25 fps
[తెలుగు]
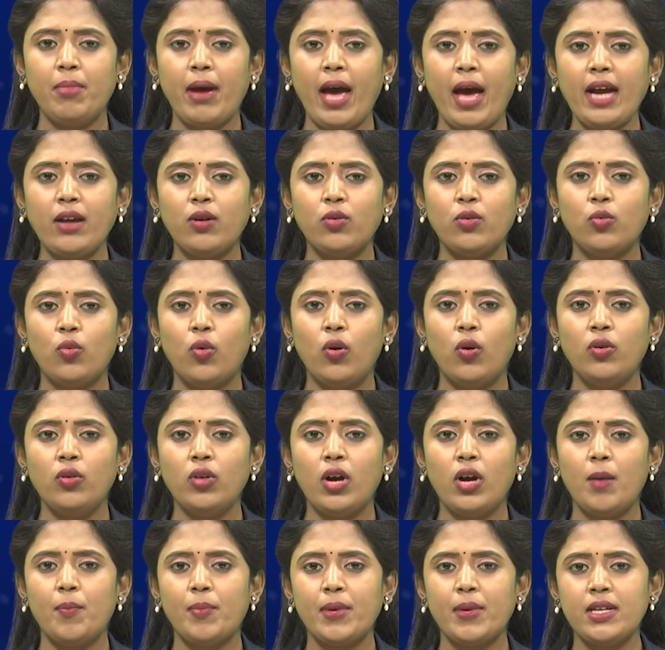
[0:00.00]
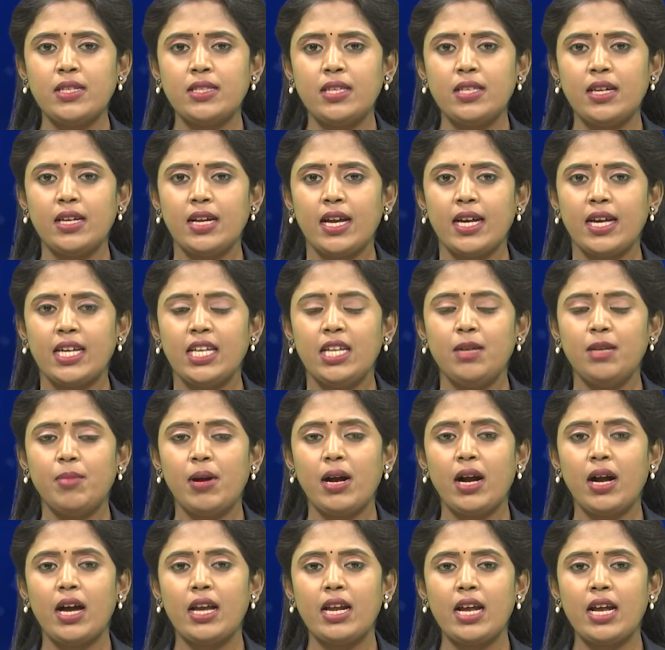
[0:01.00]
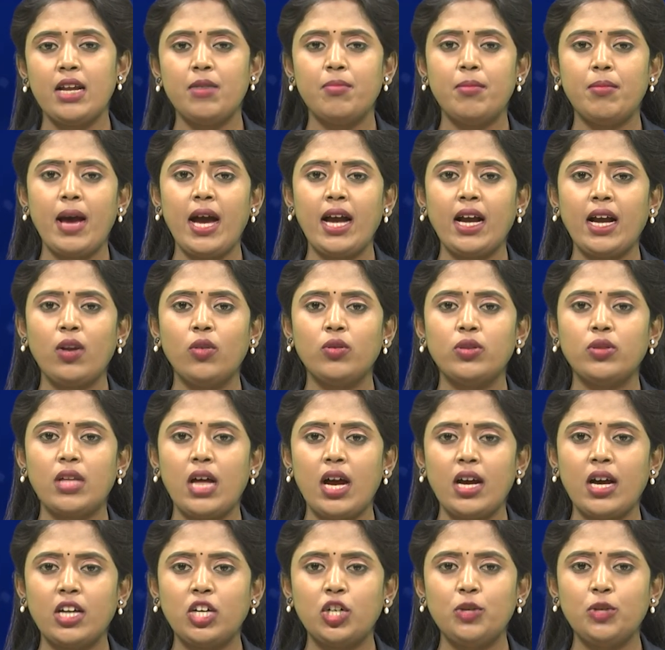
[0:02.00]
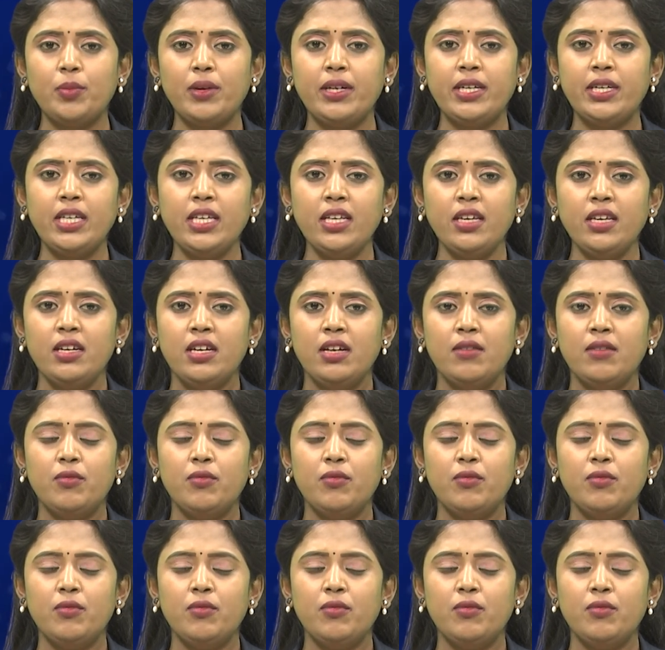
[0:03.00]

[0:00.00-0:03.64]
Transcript: బ్యాంక్ గోల్డ్ అప్రైజర్ నకిలీ బంగారాన్ని బ్యాంకులో తాకట్టు పెట్టి